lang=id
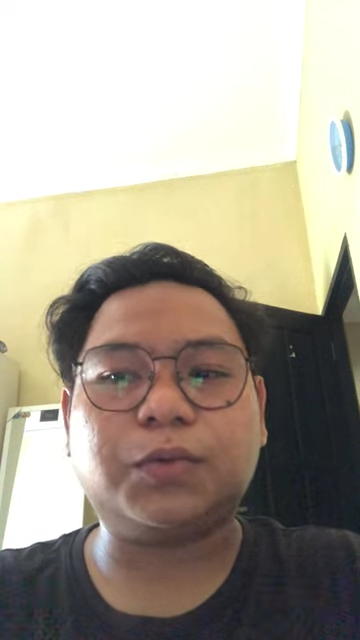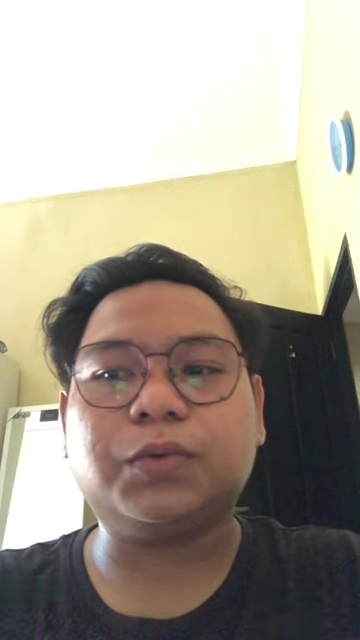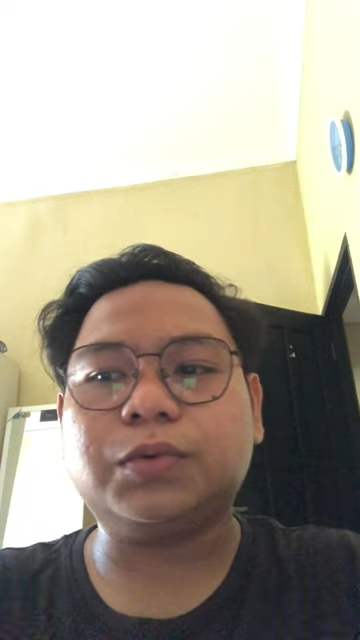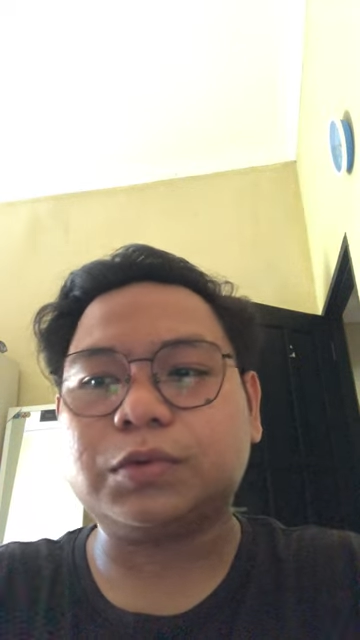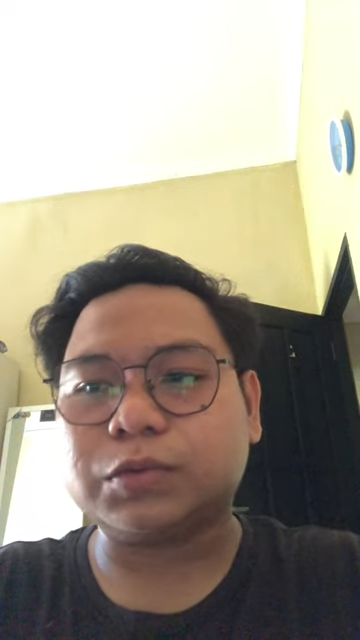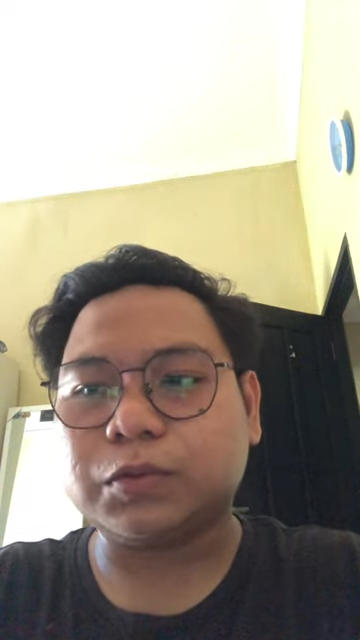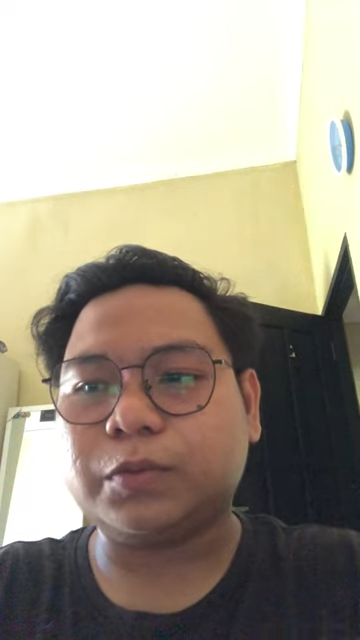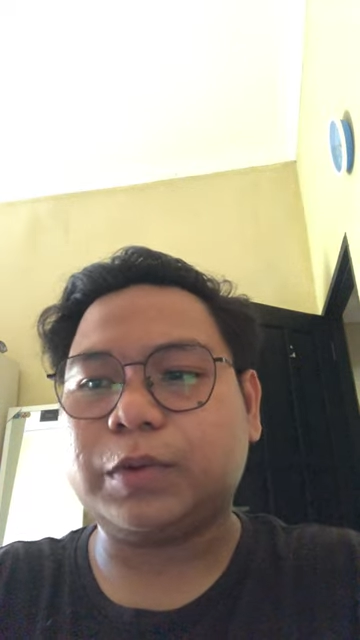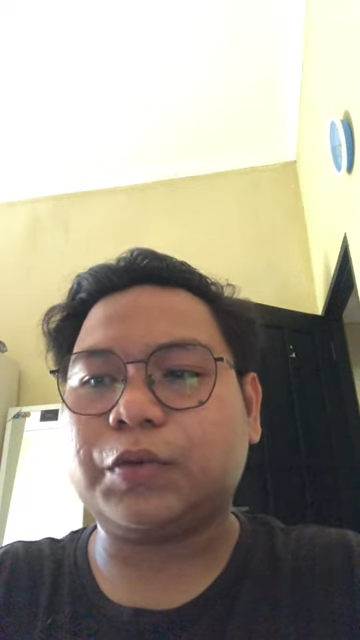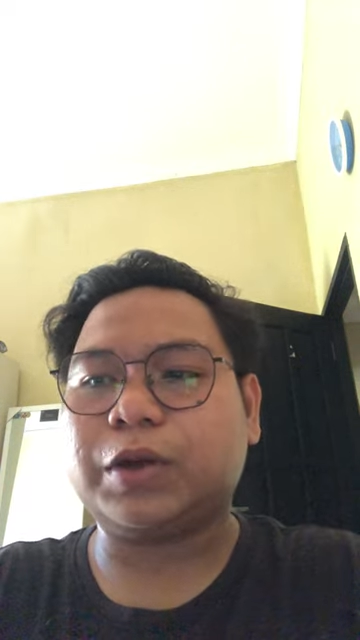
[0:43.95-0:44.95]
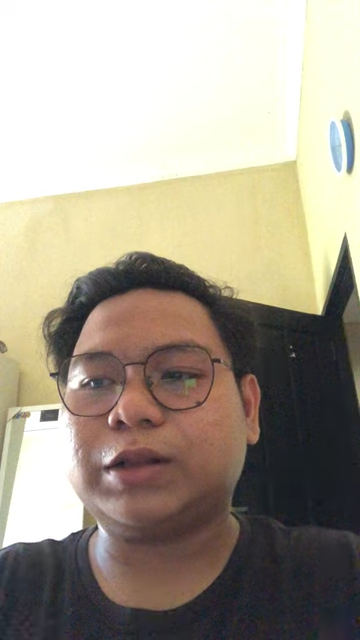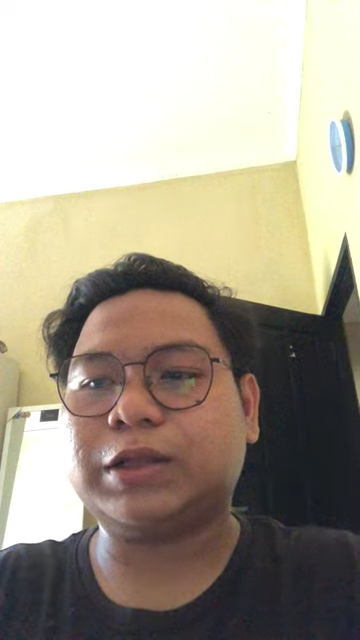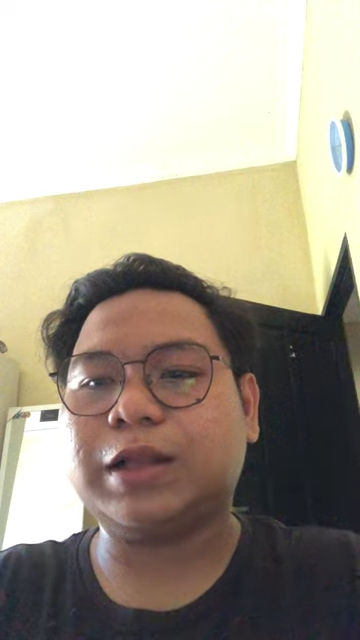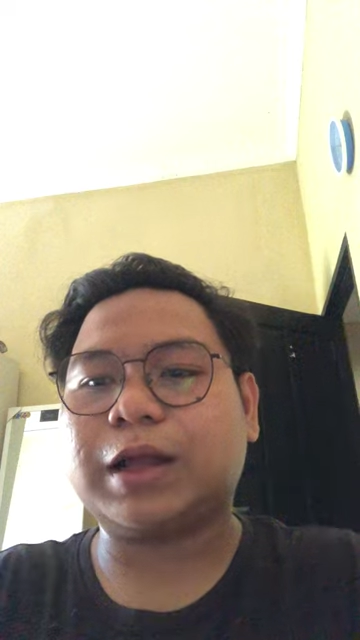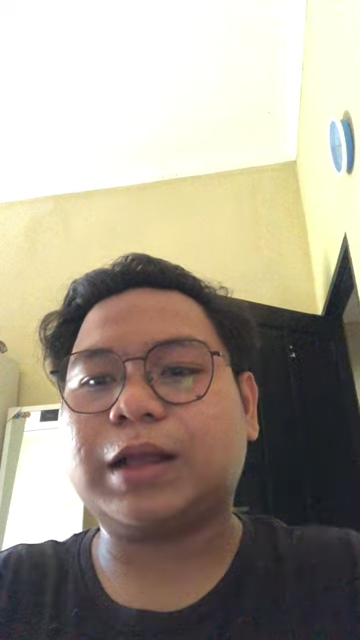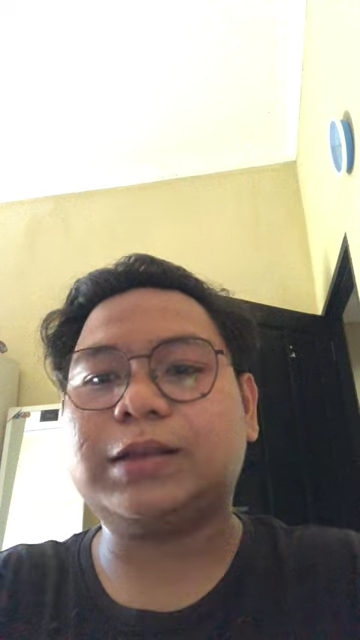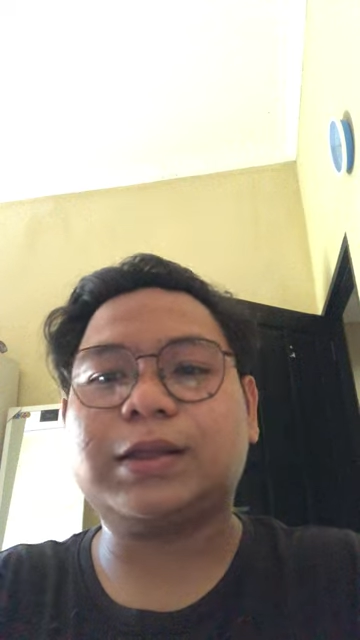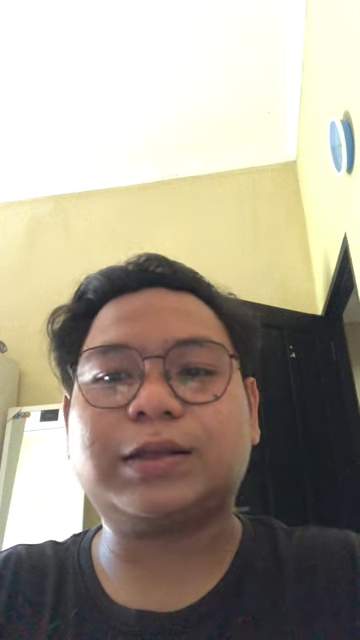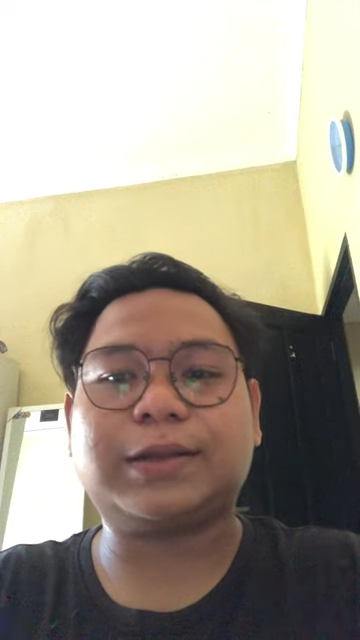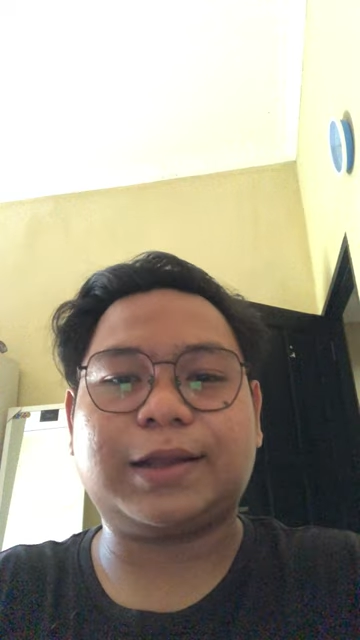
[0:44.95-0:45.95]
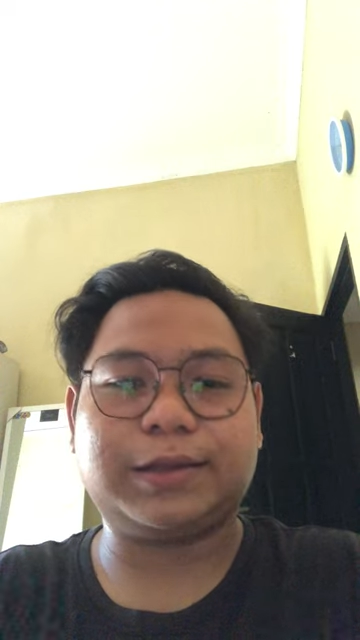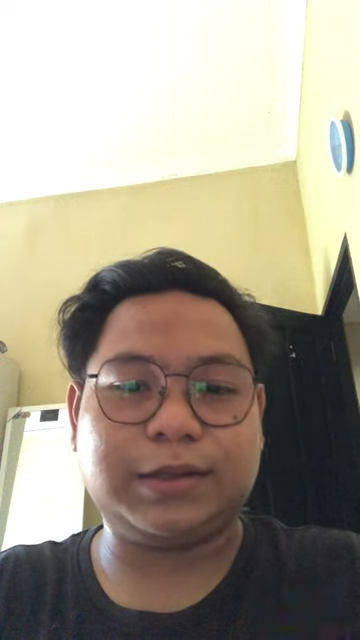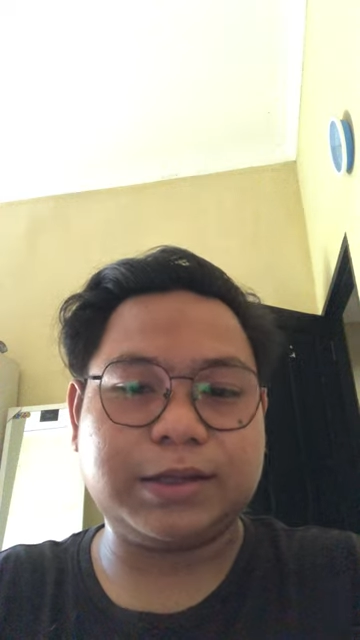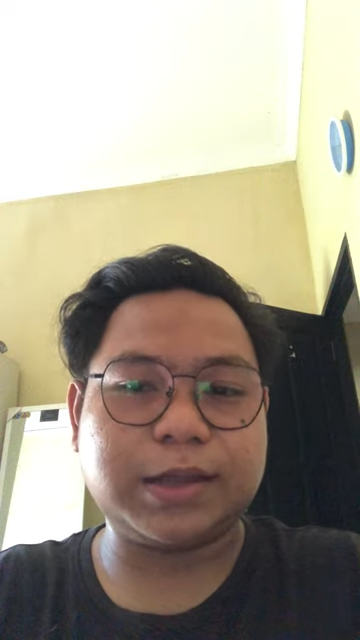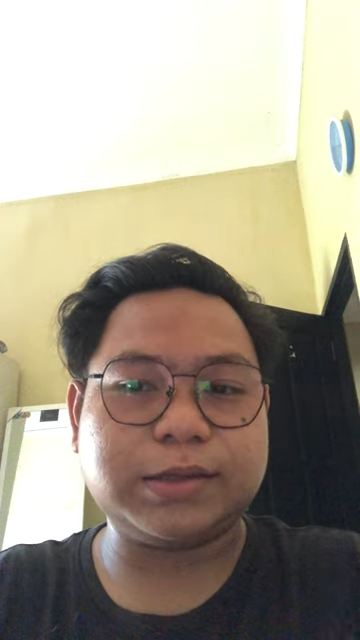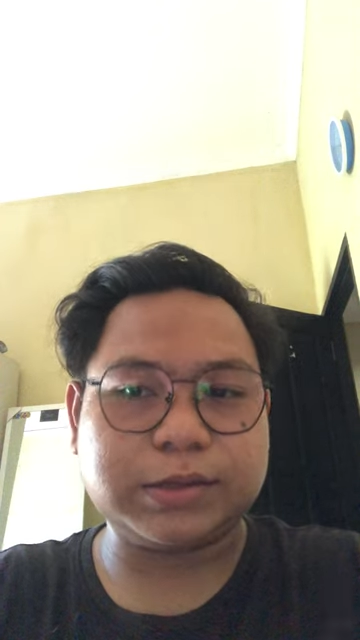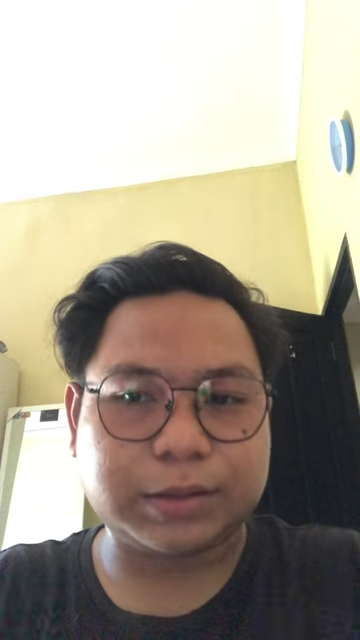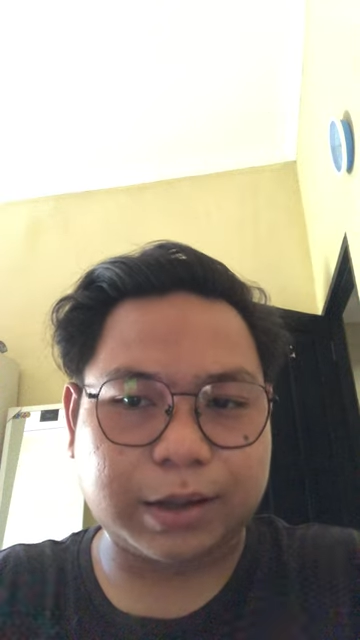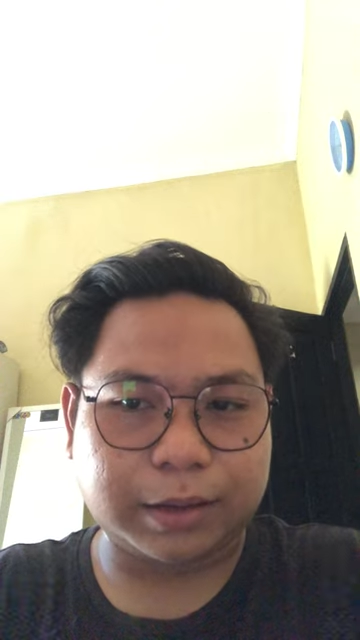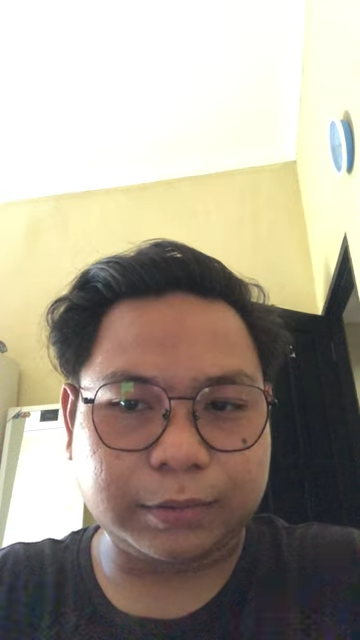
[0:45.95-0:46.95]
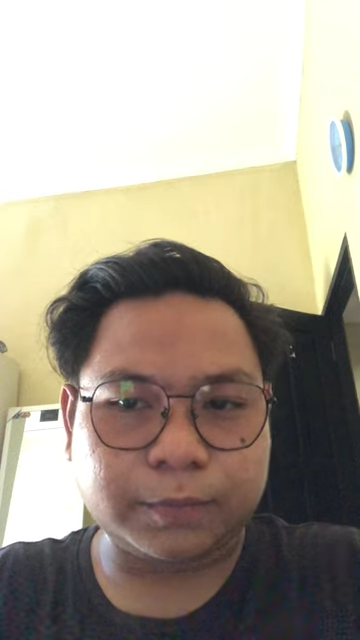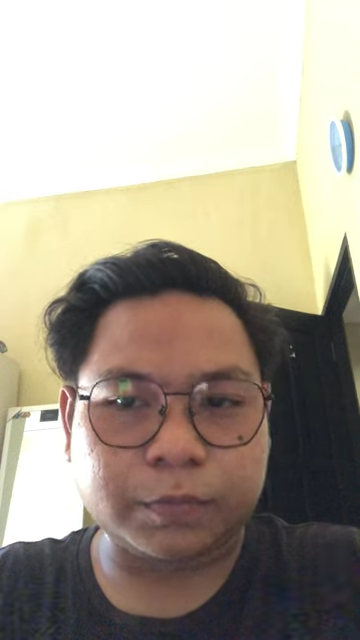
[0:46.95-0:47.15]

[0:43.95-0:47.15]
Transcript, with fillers: untuk melakukan tindakan yang telah dijanjikan,